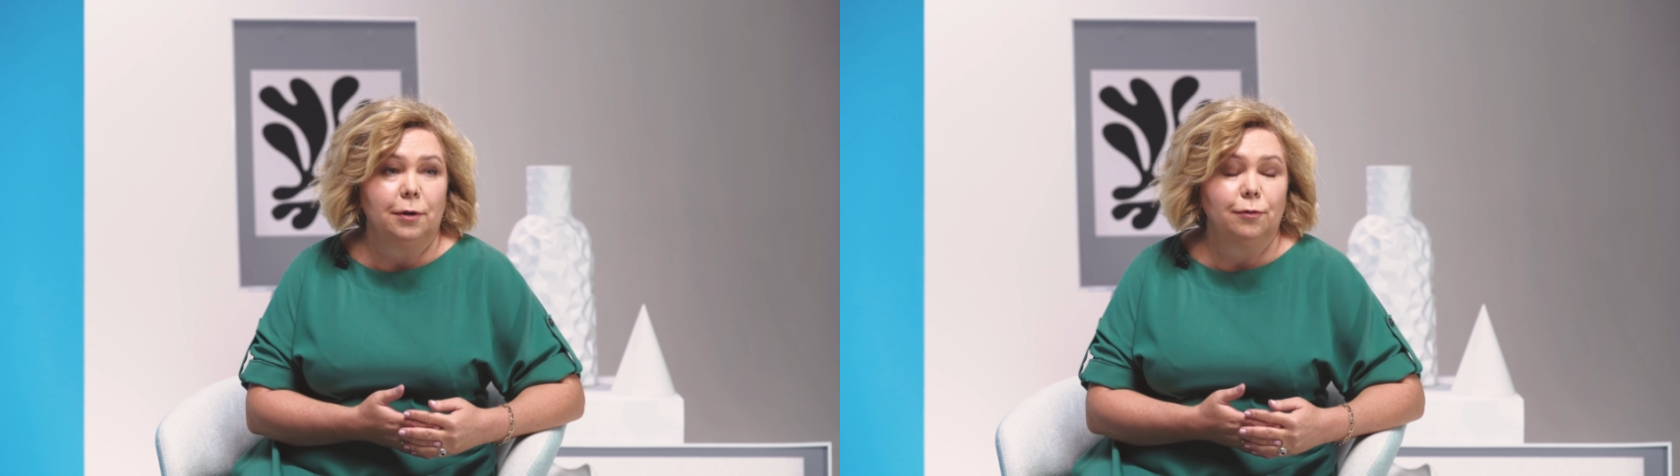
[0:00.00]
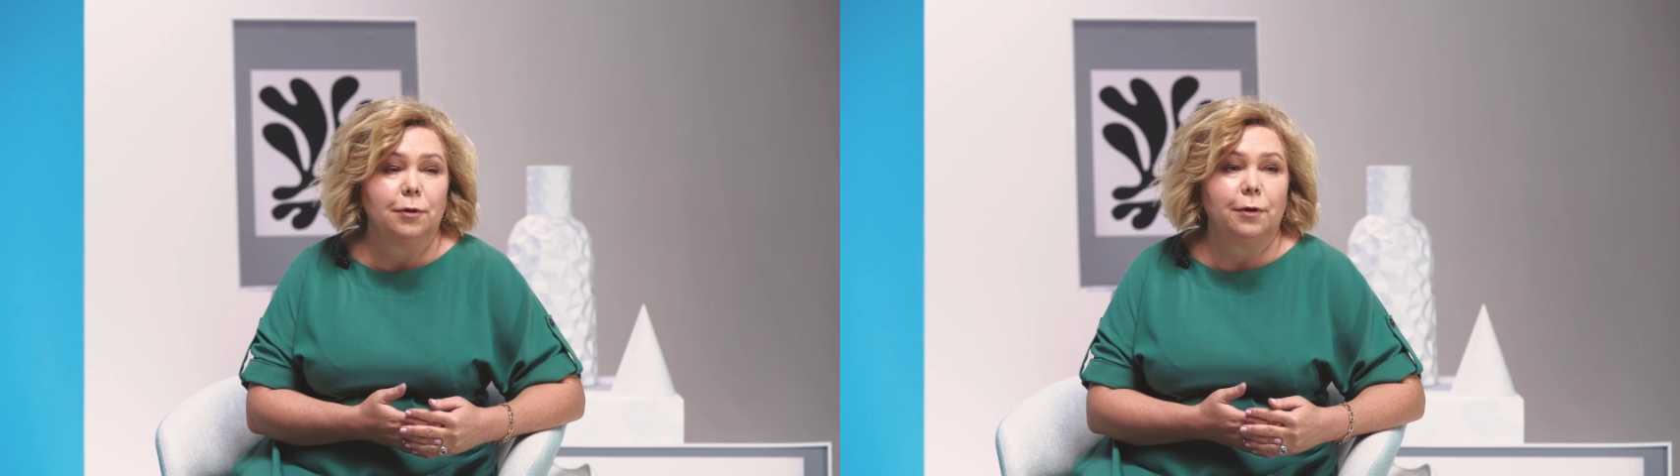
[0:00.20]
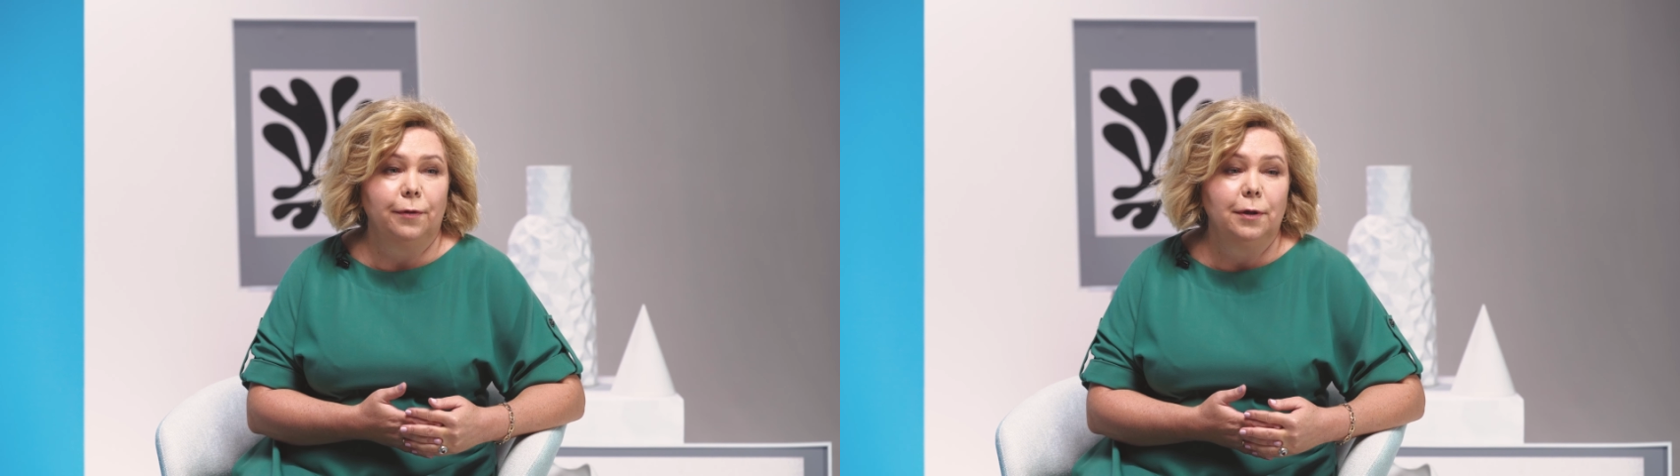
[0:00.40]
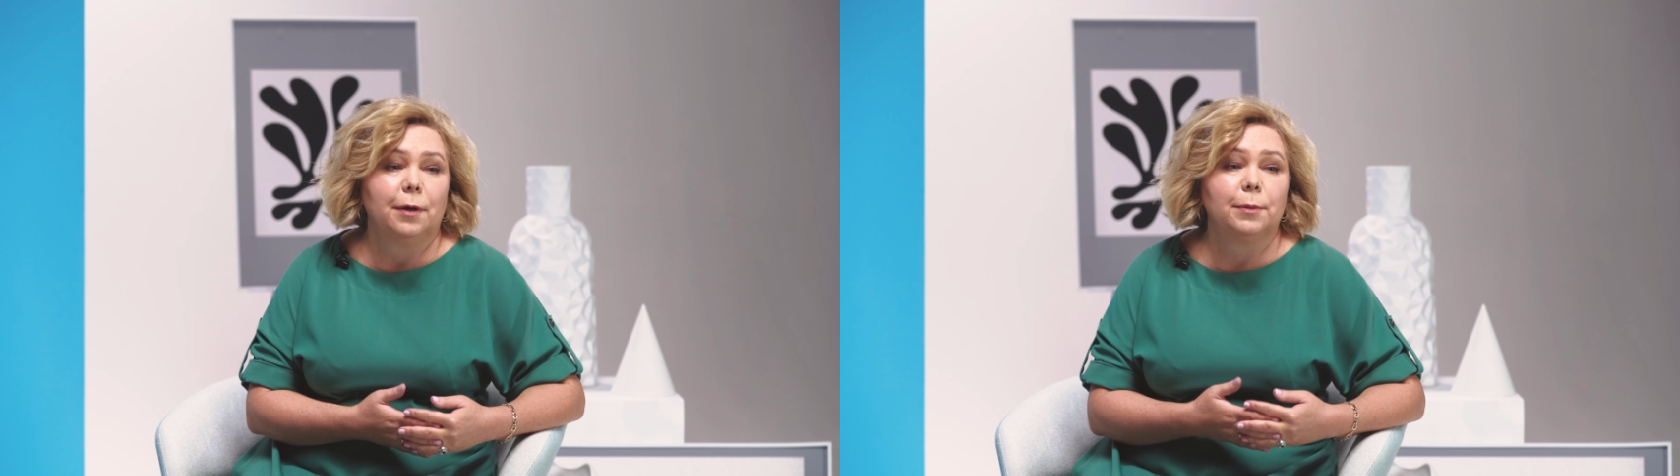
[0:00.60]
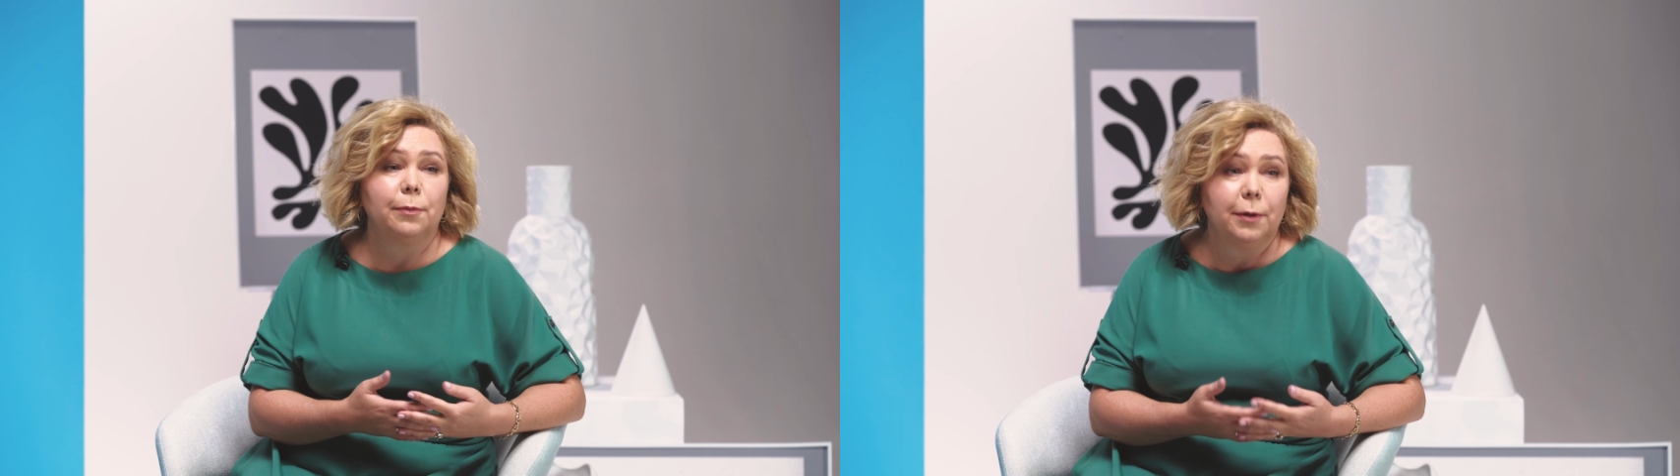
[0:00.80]
и он открывает
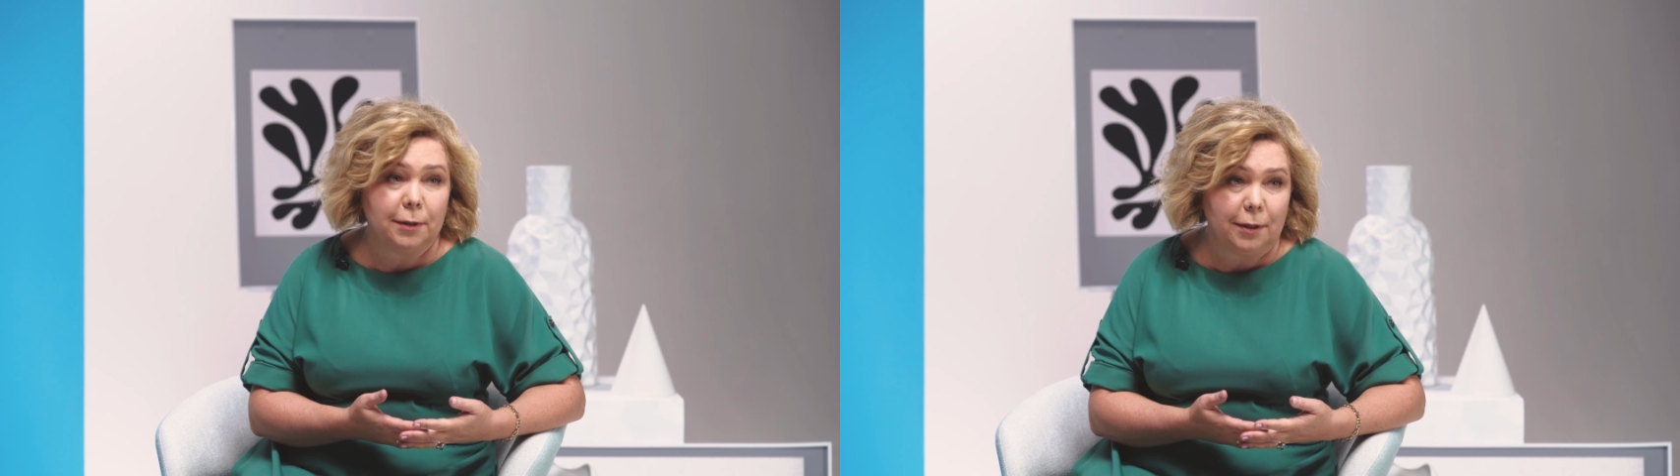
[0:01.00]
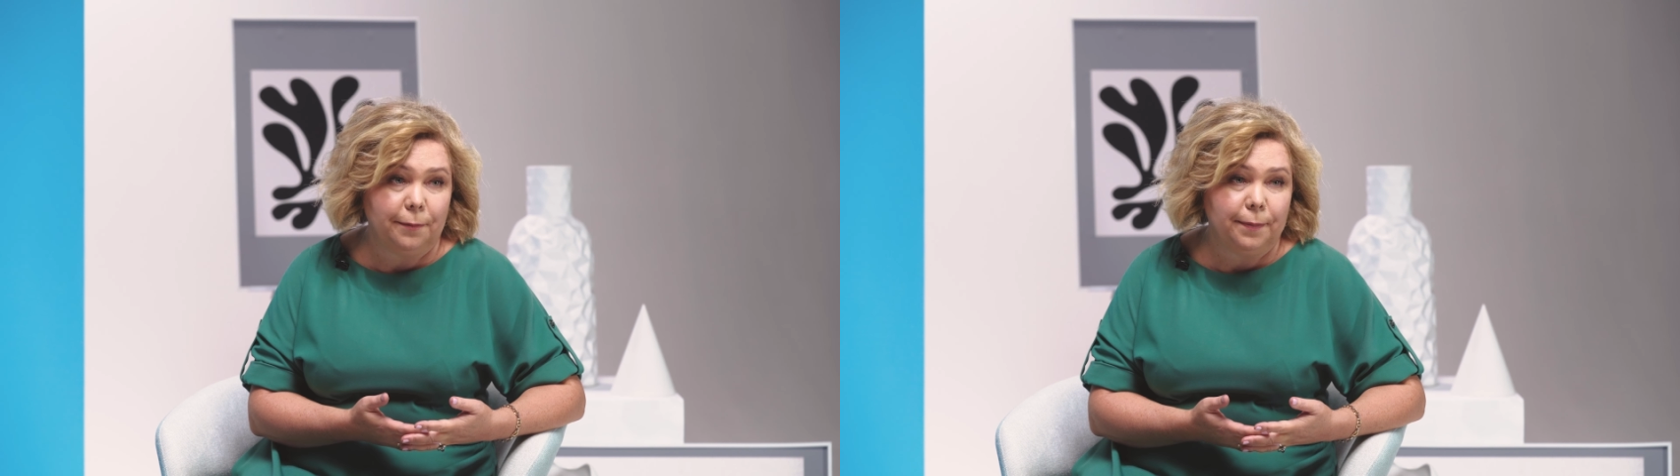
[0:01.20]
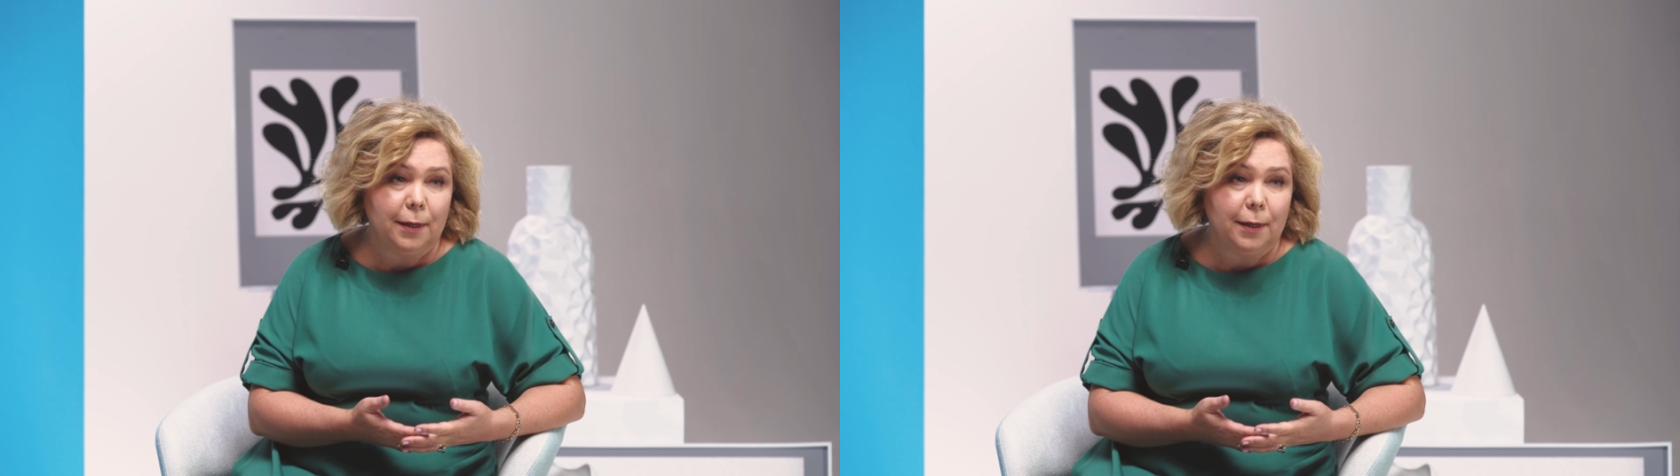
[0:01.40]
нам смыслы.